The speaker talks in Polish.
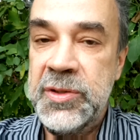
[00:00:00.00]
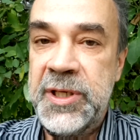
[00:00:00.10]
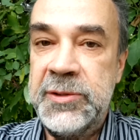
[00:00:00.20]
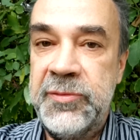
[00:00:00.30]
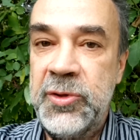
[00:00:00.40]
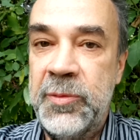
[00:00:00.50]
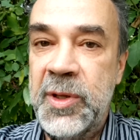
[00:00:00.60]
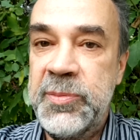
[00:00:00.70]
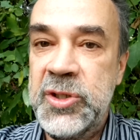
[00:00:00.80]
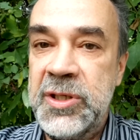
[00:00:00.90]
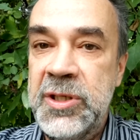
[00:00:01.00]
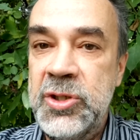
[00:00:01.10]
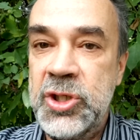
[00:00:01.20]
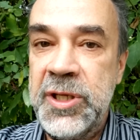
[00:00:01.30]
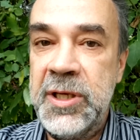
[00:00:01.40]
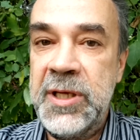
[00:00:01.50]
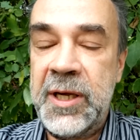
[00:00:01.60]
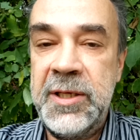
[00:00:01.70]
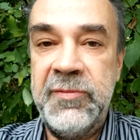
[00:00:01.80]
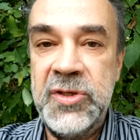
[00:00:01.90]
zarówno psychicznej,
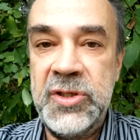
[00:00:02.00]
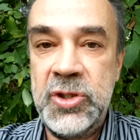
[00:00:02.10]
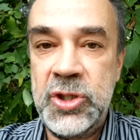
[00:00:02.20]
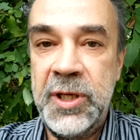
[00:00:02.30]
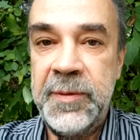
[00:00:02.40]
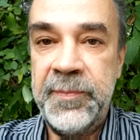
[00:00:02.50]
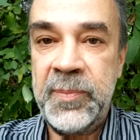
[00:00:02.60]
jak i fizycznej.